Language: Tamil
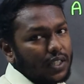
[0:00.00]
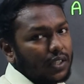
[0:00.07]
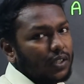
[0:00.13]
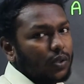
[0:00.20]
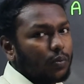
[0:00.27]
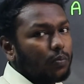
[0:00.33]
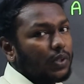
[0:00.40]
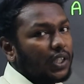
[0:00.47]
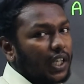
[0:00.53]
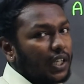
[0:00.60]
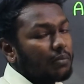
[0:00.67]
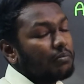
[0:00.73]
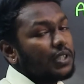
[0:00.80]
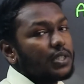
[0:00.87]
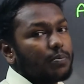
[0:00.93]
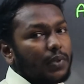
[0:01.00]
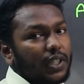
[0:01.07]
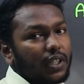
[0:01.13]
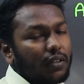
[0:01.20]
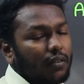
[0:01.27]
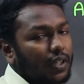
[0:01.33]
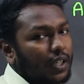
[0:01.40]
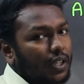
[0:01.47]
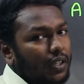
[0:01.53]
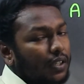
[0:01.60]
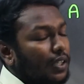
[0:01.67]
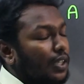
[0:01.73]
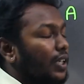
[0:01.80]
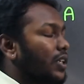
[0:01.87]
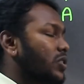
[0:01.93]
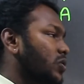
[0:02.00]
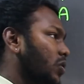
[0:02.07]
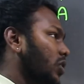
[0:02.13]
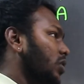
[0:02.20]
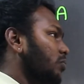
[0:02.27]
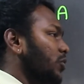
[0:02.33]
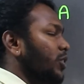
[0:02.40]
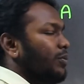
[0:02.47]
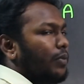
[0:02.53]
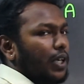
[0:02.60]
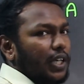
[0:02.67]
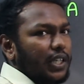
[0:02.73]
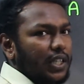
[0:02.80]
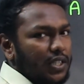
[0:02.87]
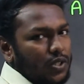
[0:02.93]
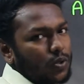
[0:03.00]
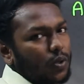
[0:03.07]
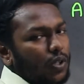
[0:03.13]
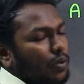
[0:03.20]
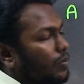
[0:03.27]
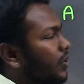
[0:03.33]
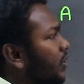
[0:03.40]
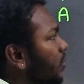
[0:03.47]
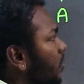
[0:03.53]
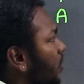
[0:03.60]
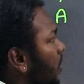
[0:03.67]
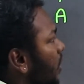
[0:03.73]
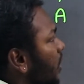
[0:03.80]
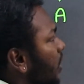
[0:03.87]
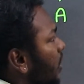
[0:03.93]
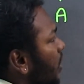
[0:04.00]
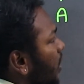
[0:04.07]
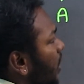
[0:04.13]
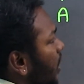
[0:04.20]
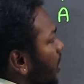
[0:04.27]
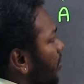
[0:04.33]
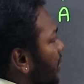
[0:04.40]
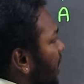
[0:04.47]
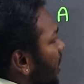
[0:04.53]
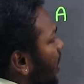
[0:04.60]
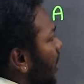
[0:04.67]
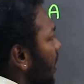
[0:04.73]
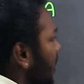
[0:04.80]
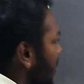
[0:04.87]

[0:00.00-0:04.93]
சரிங்களா ரொம்ப டைம் வேஸ்ட் பண்ணிக்க வேண்டாம் சொல்ல முடியுமானா எஸ் சொல்ல முடியும் ஓகே மீனா